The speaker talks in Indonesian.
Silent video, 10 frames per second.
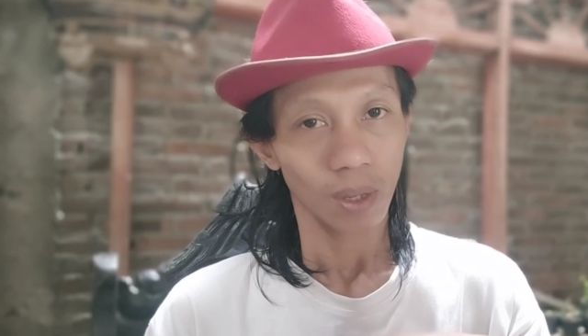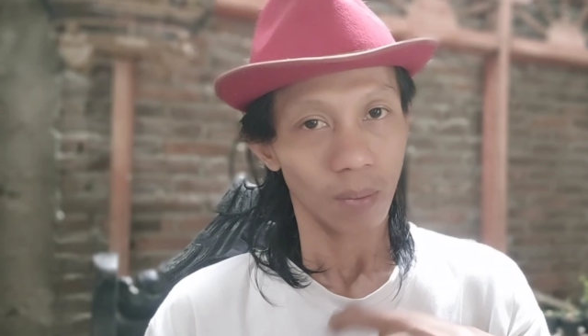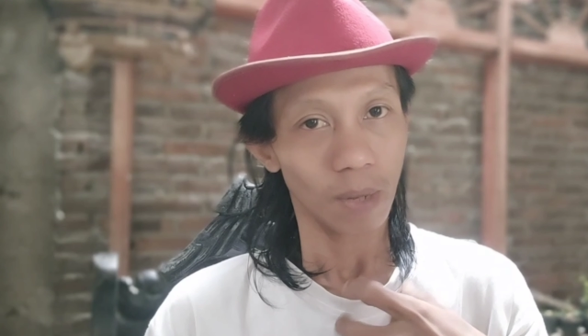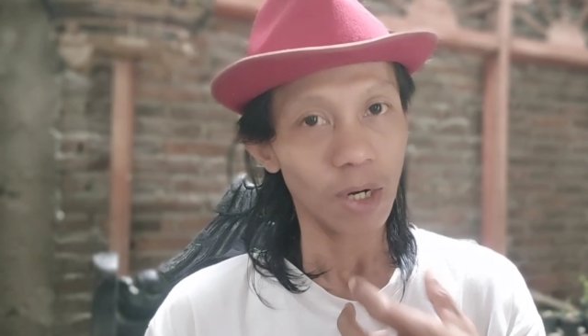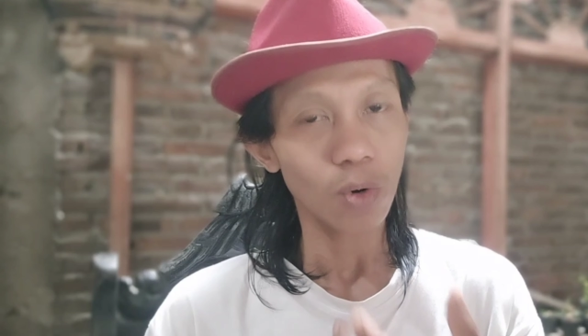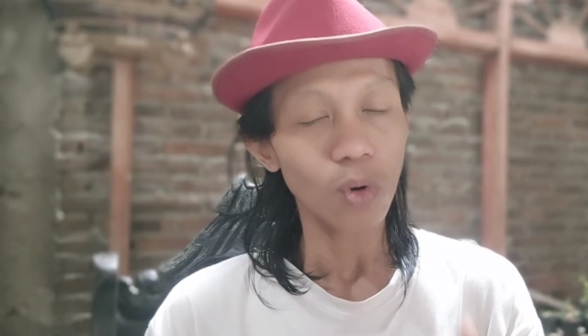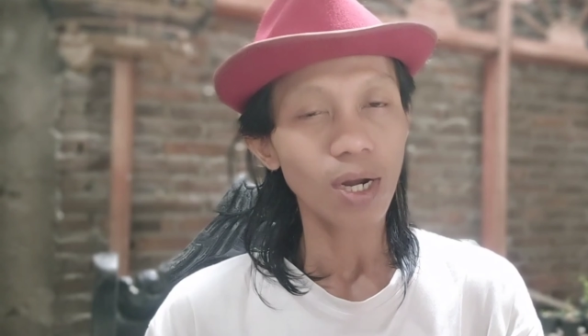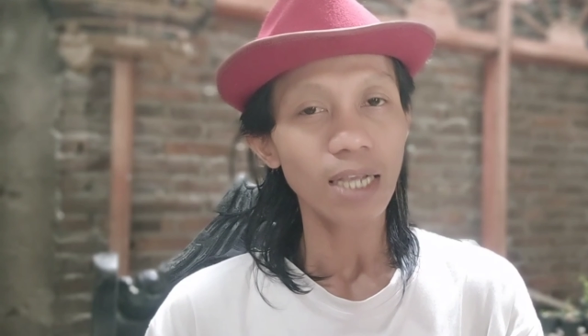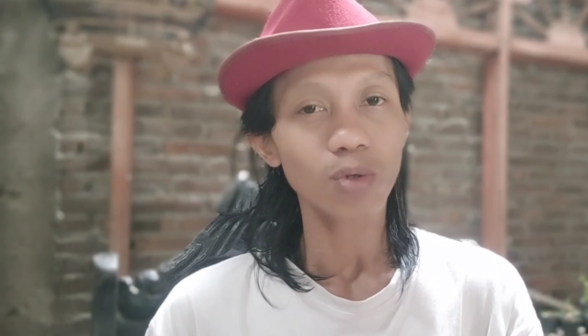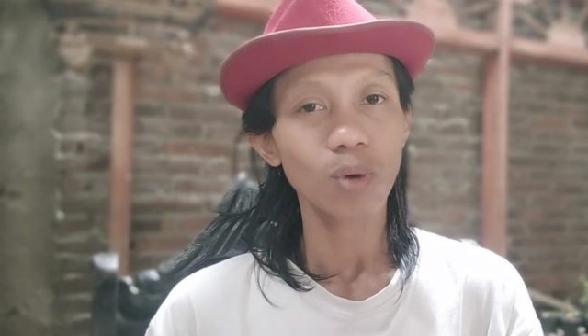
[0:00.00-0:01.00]

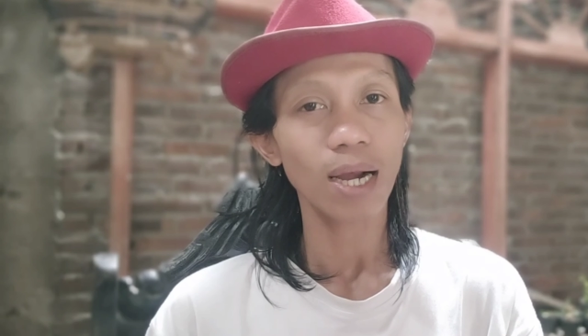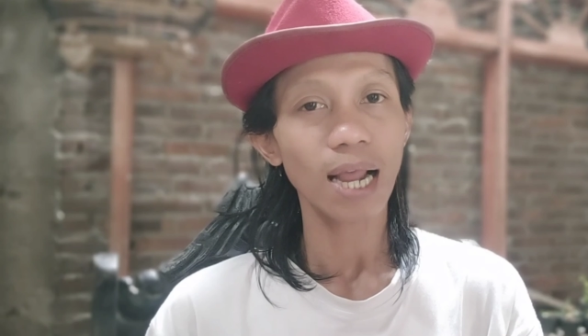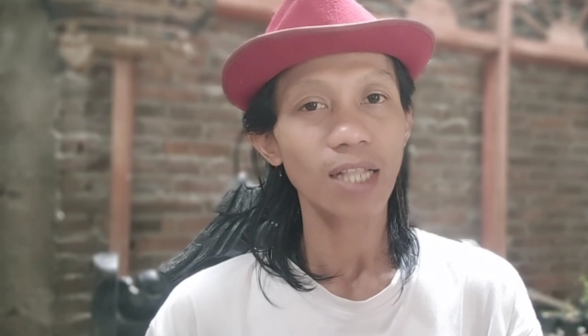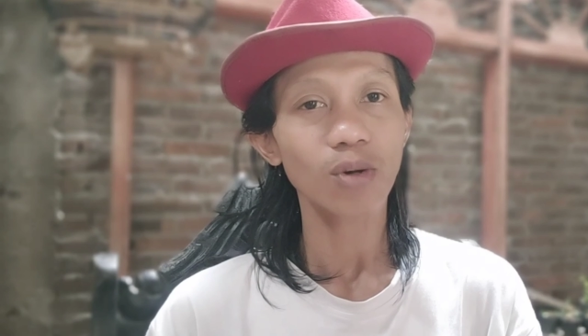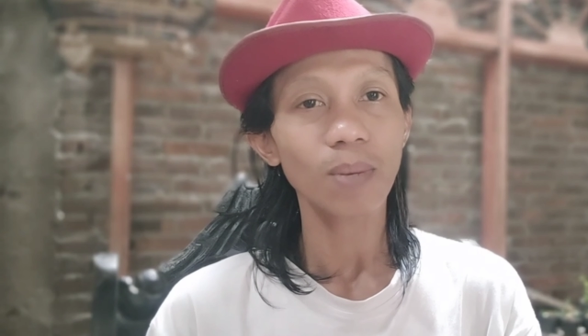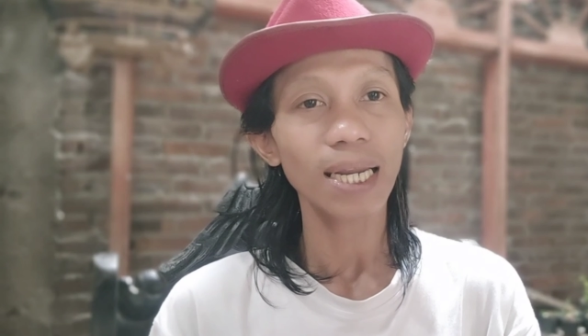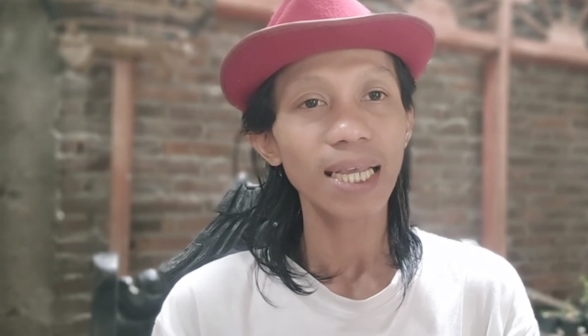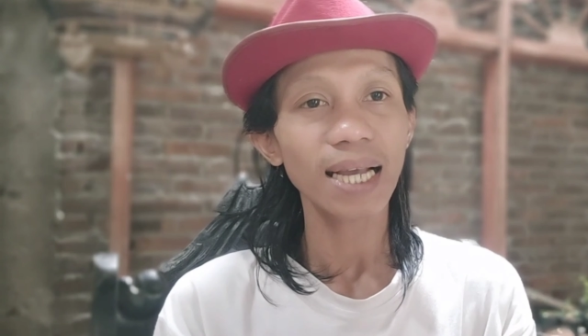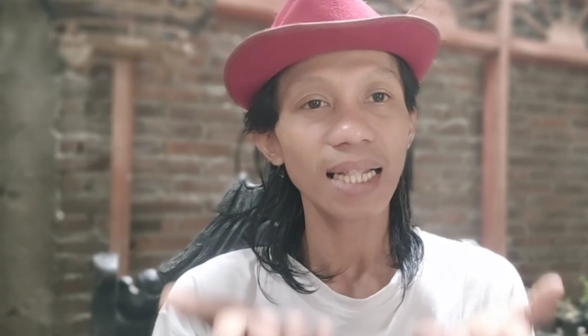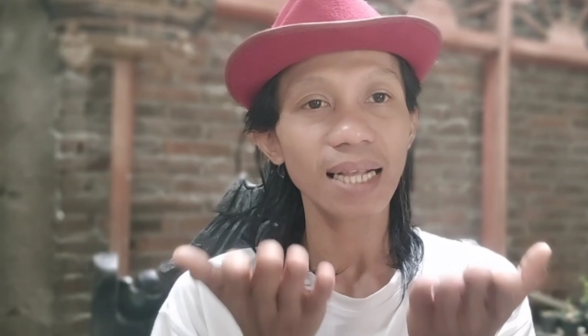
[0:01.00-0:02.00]
mendongkrak suara atau
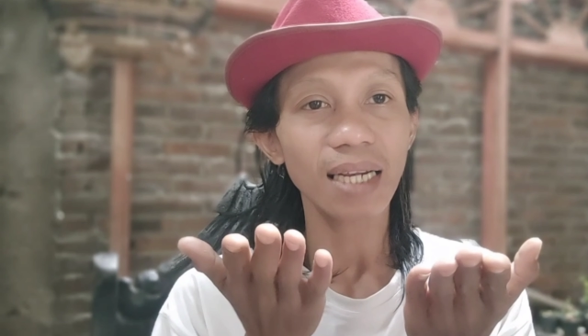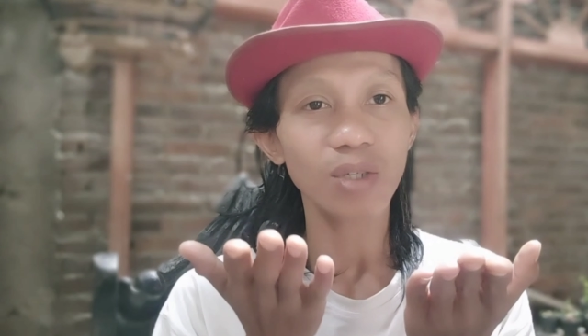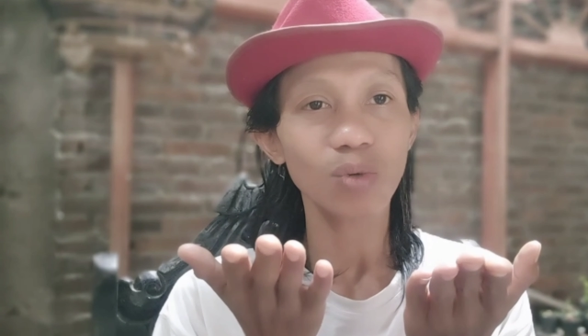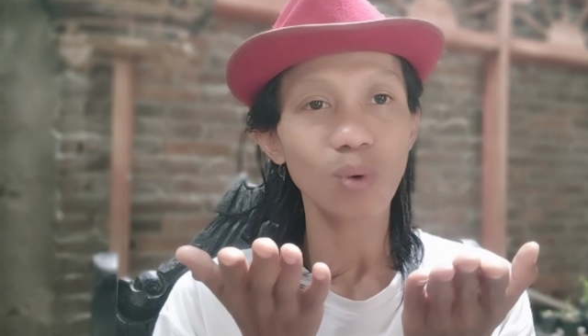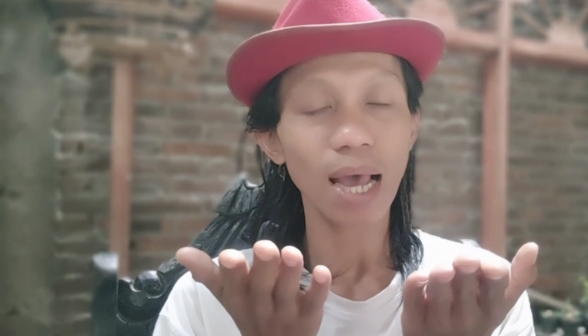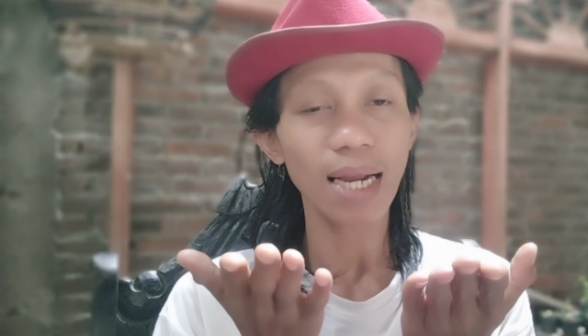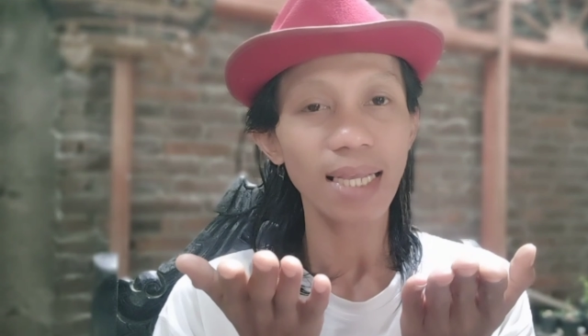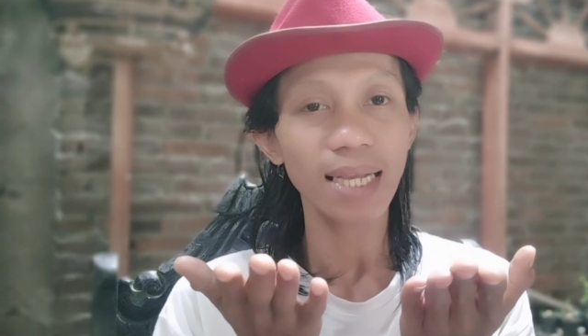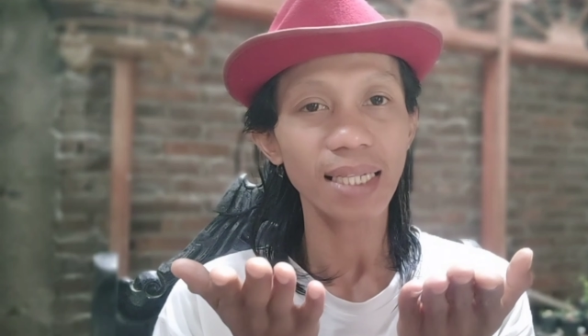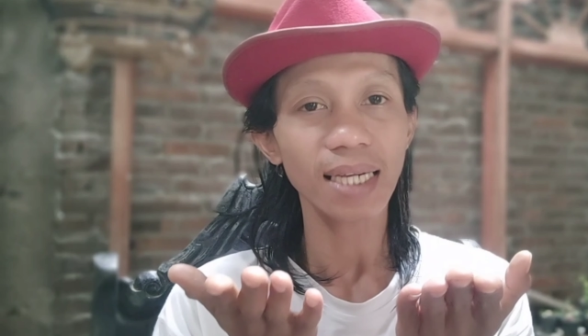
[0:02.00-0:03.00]
meningkatkan suara
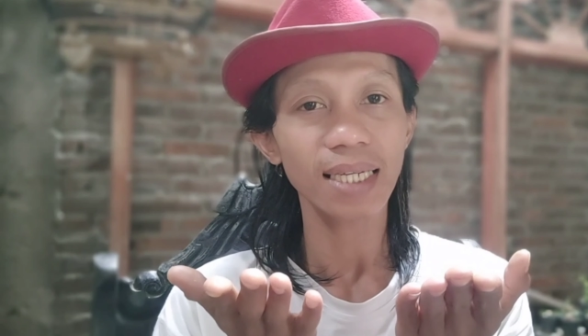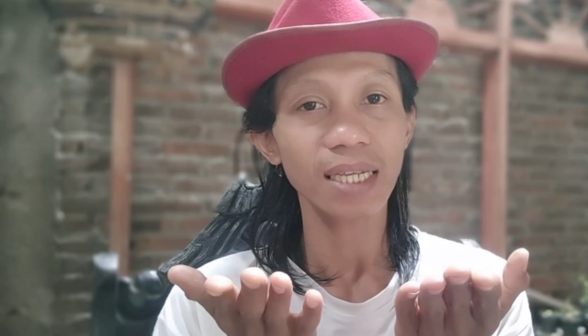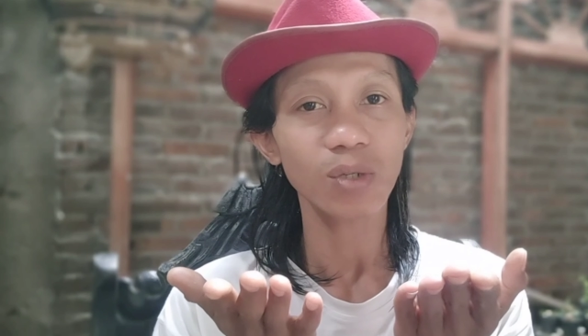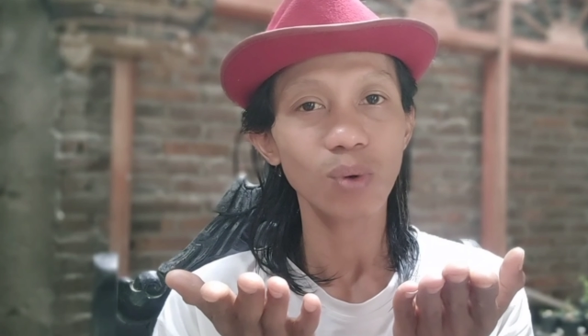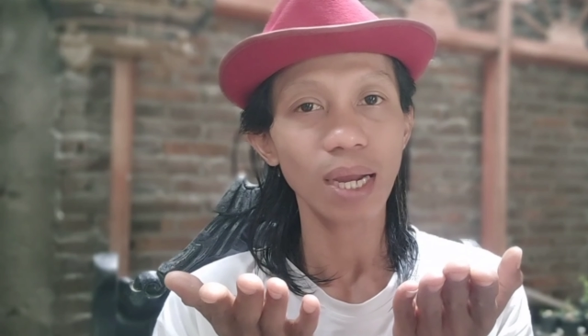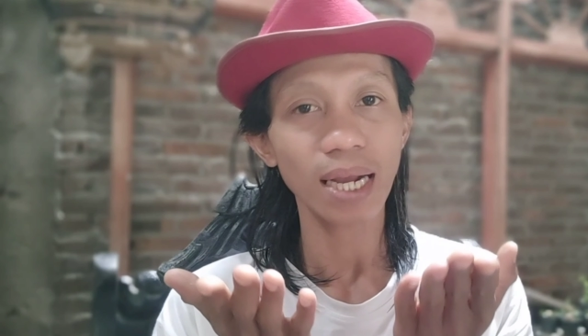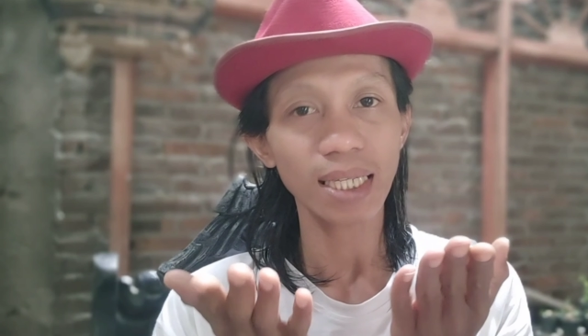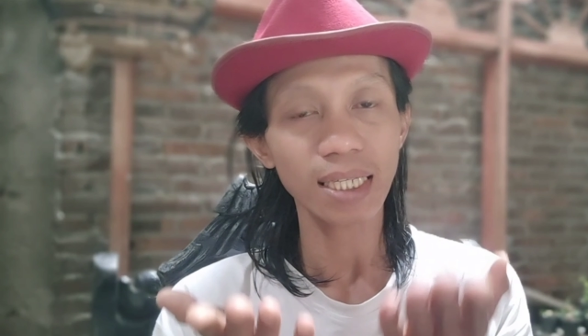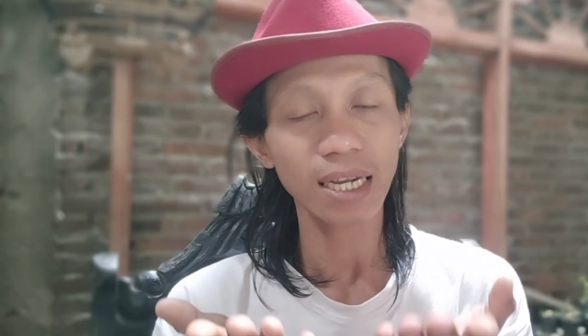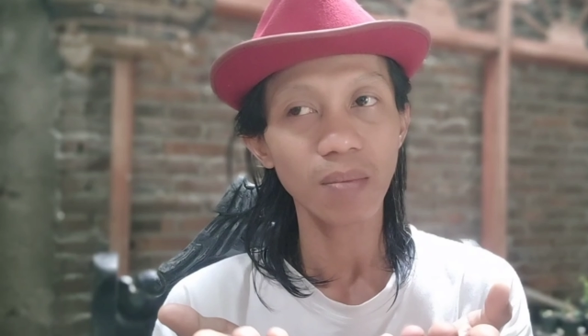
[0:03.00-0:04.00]
yang tadinya suara
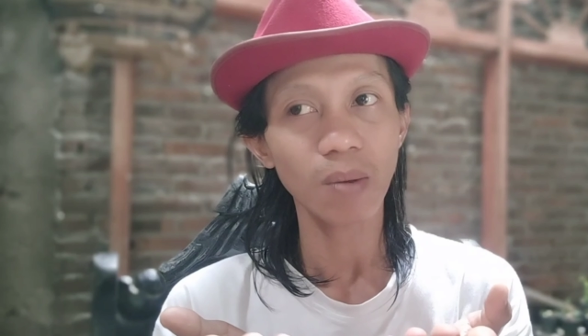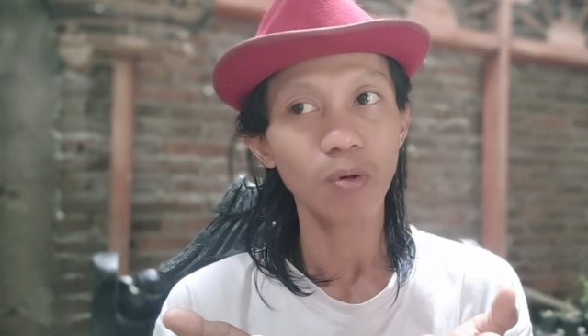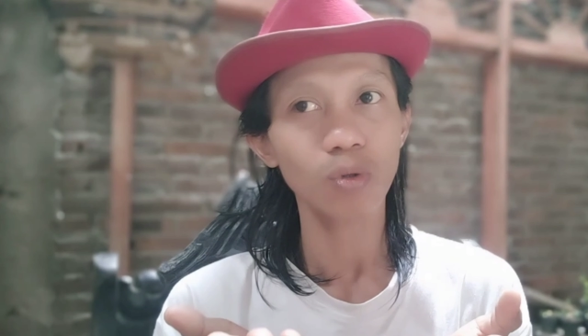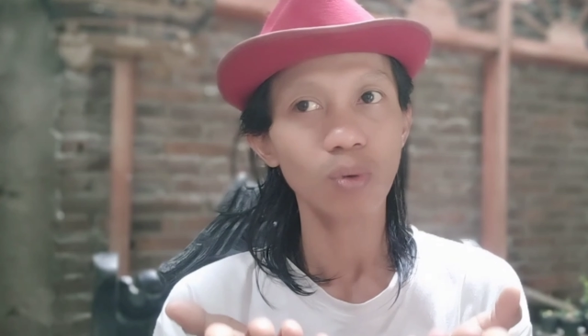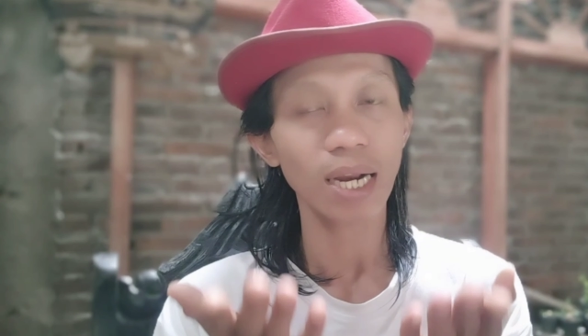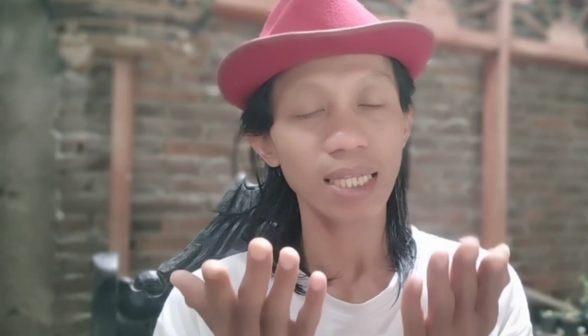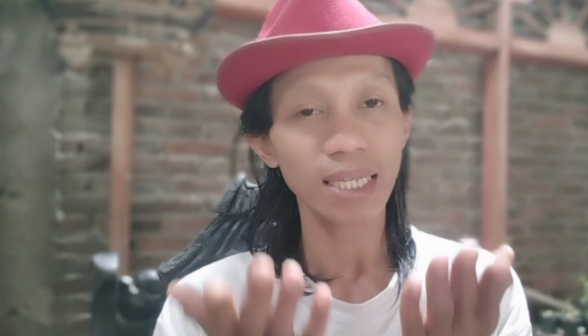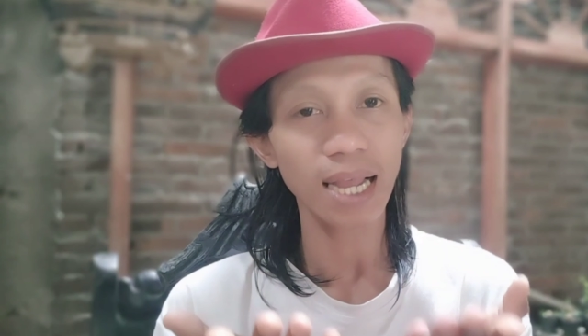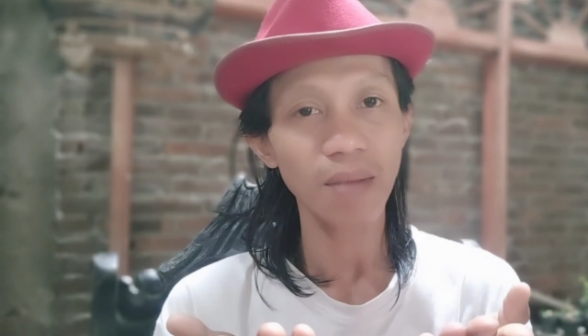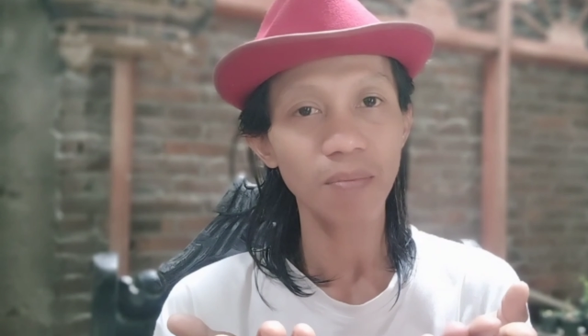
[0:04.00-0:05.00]
kecil maupun suara
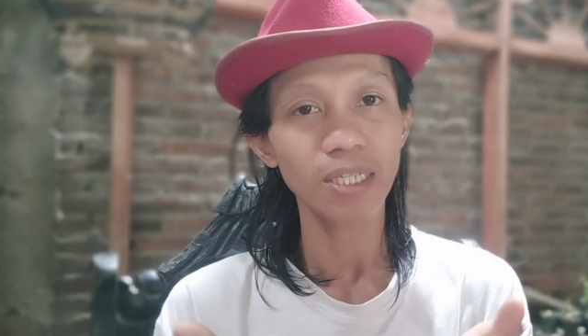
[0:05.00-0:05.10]
serak bisa